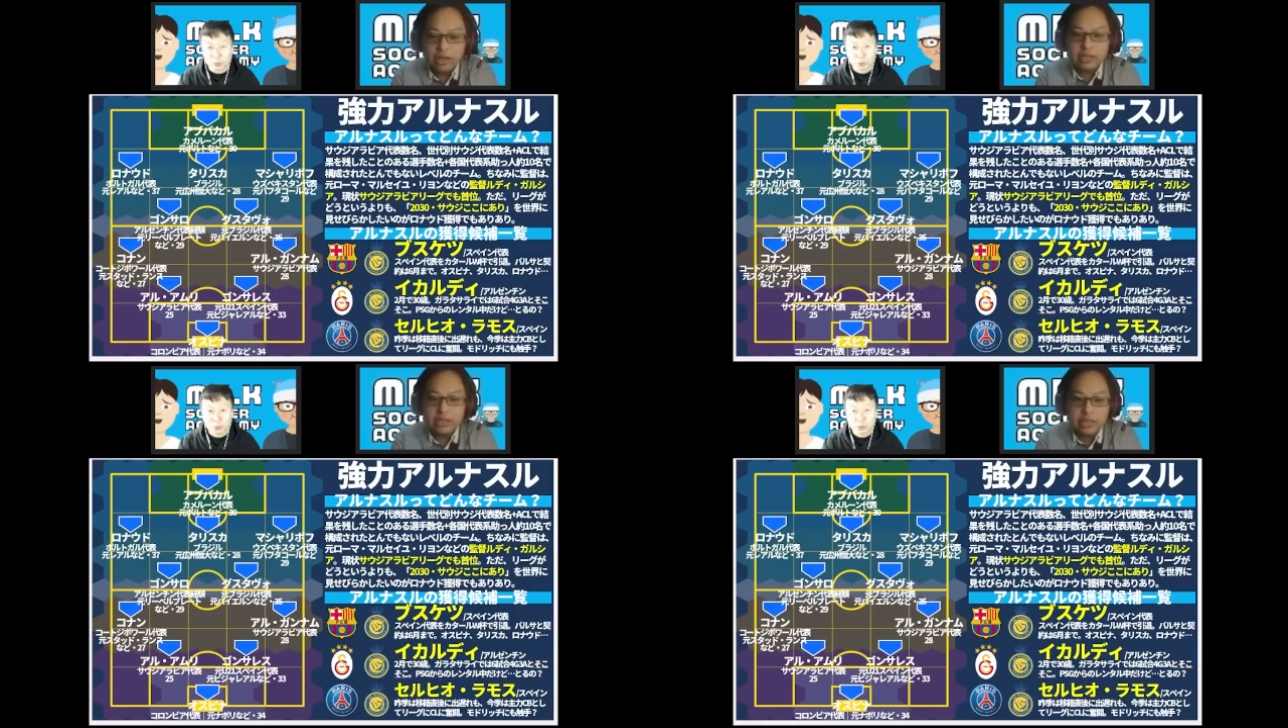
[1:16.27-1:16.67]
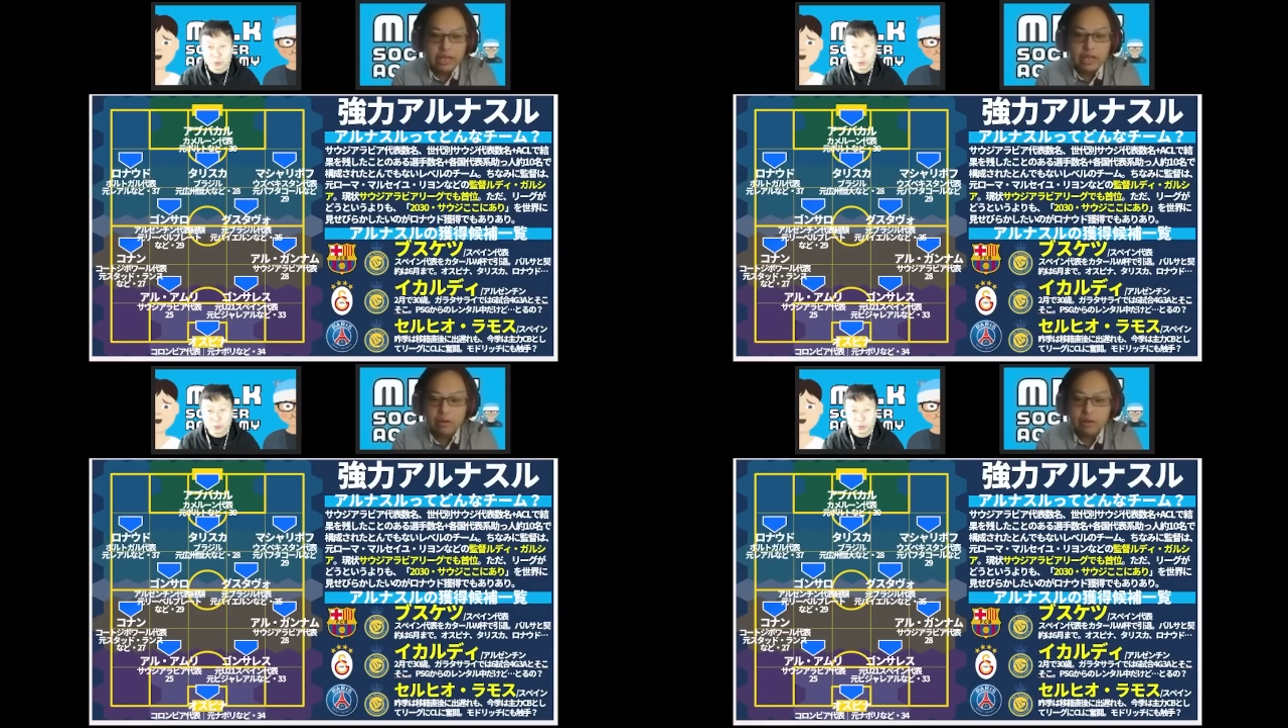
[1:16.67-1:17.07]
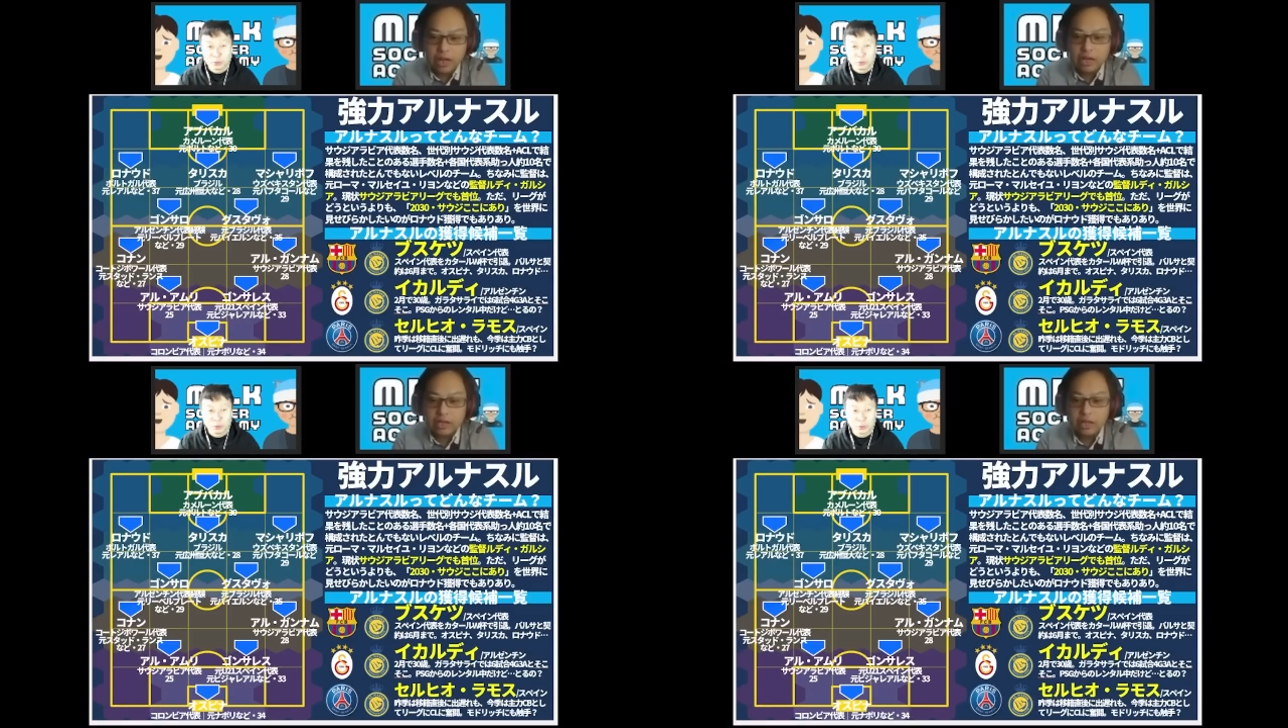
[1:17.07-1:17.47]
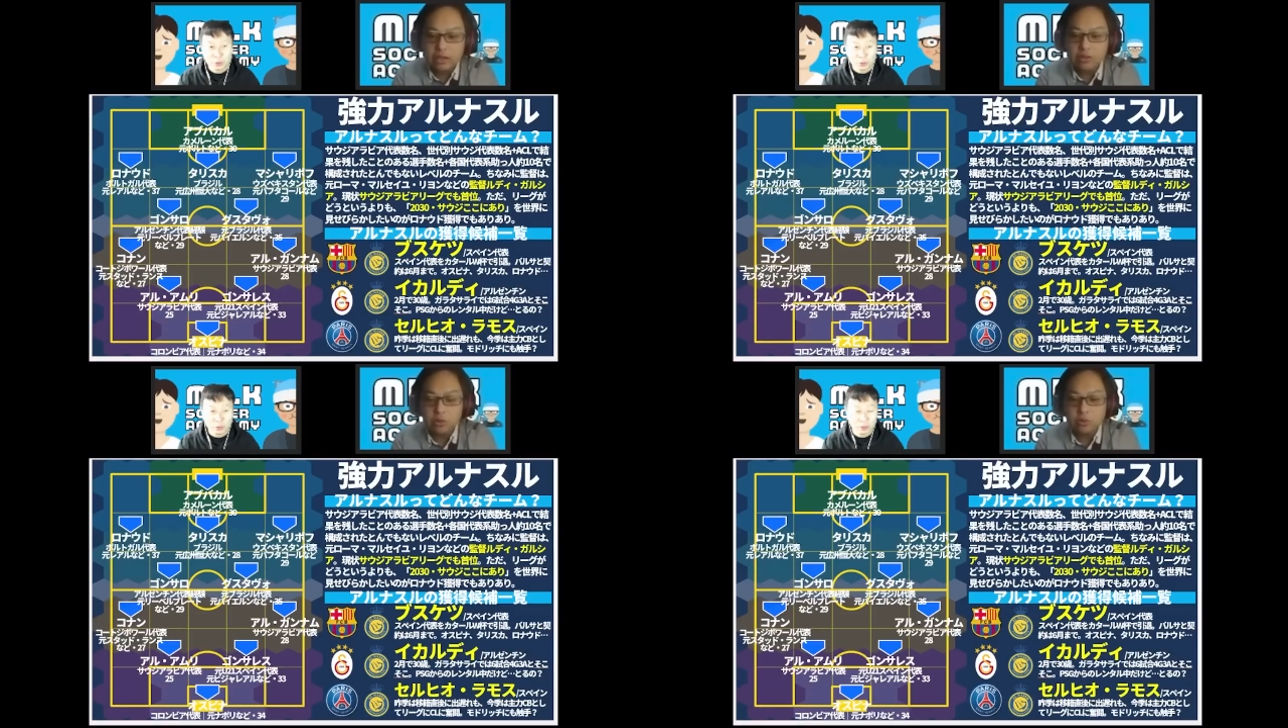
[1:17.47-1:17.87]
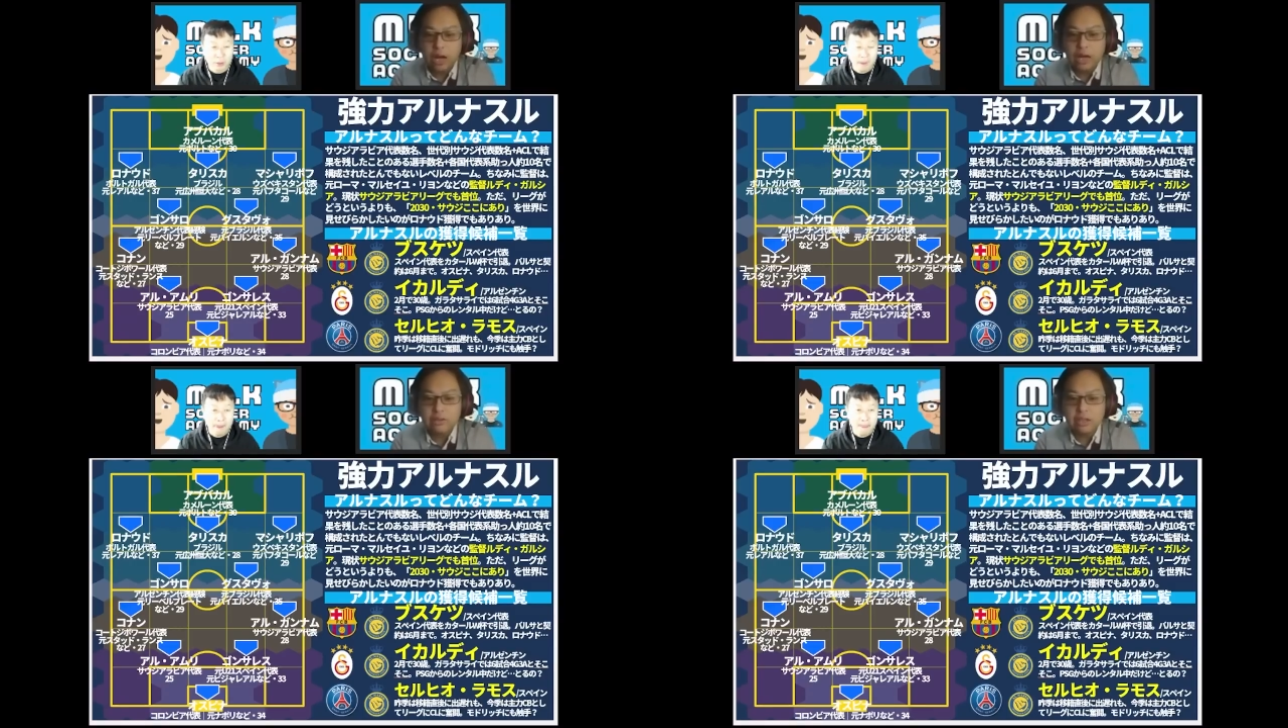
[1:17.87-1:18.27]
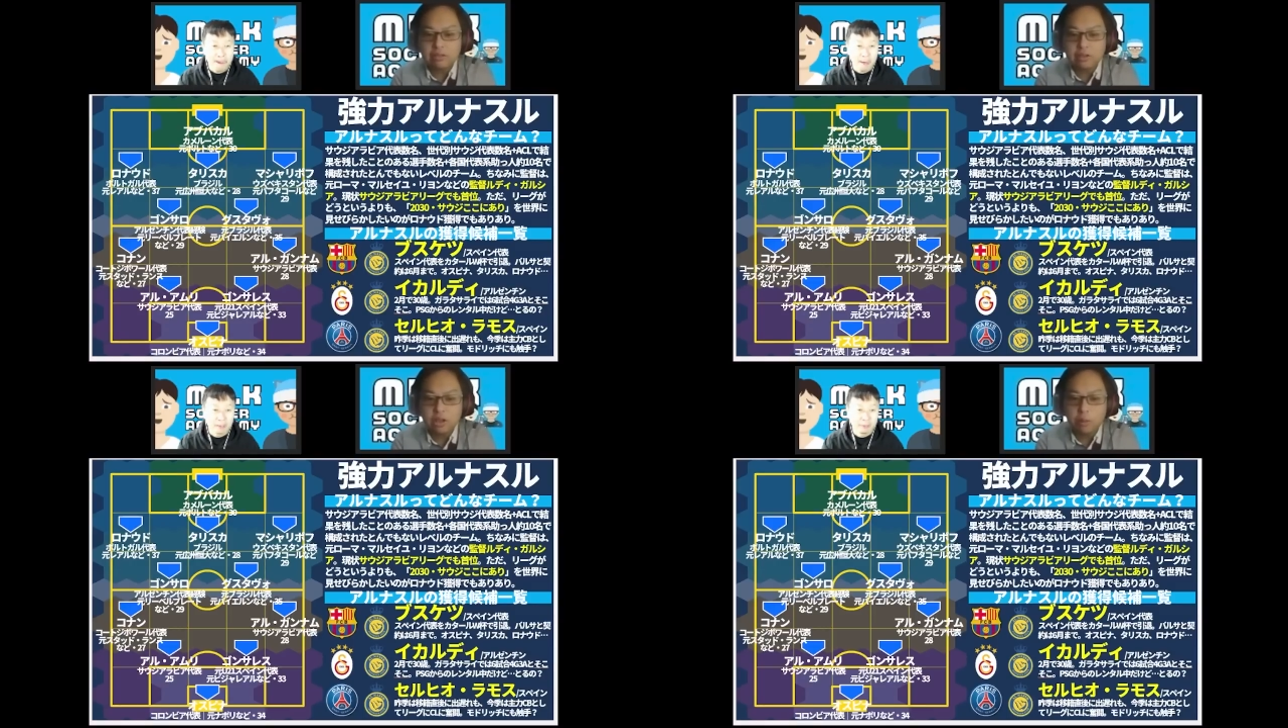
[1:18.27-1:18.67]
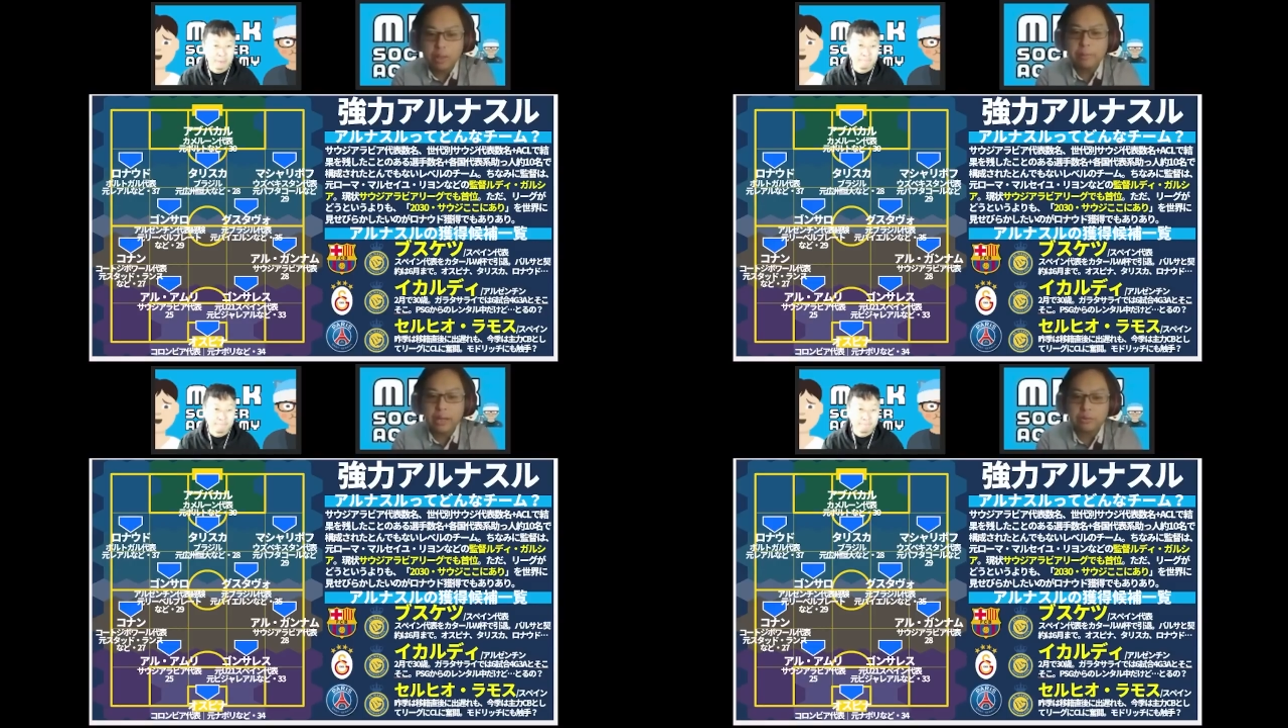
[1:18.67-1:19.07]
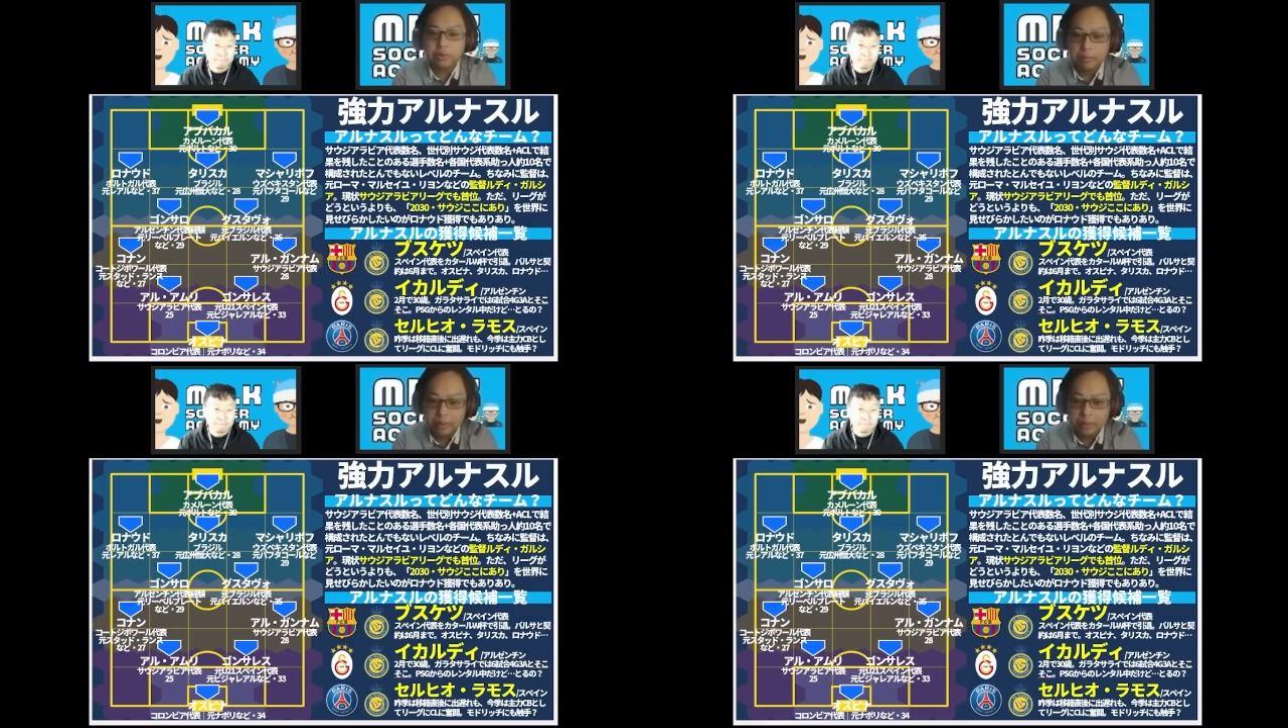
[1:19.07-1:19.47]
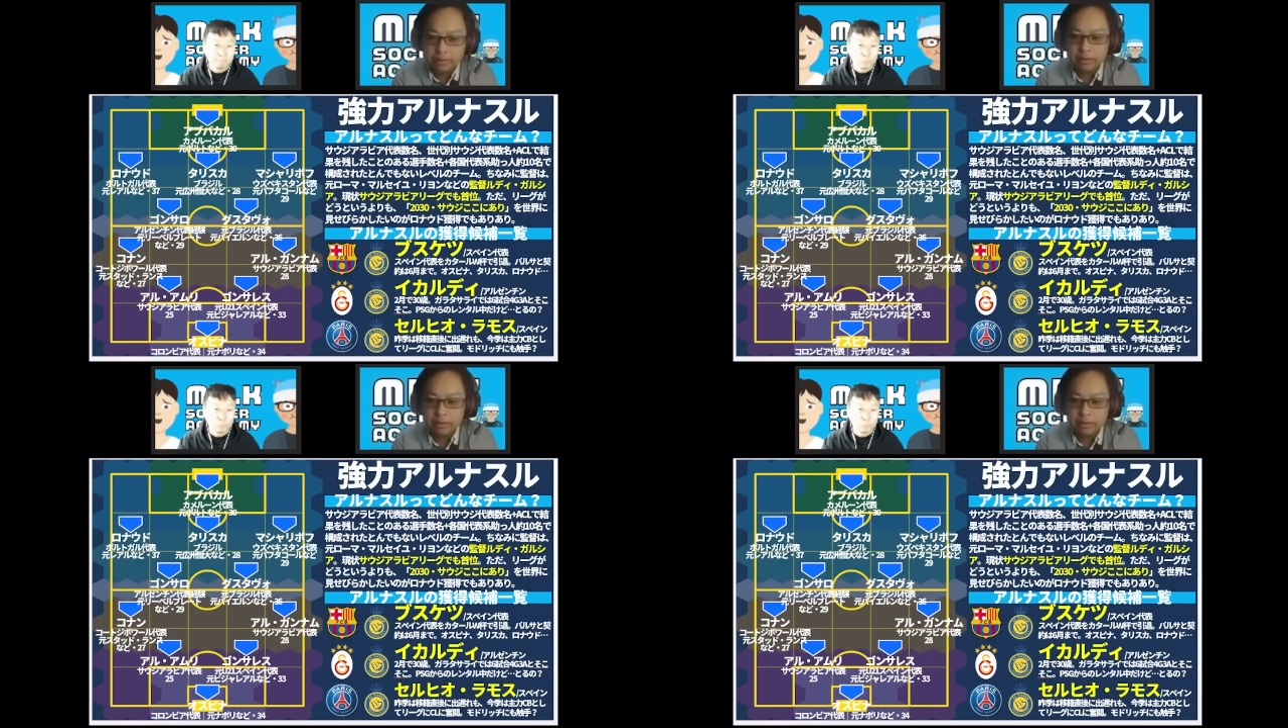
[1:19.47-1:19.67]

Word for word: え左側が現状のアルナスルのメンバーでございます。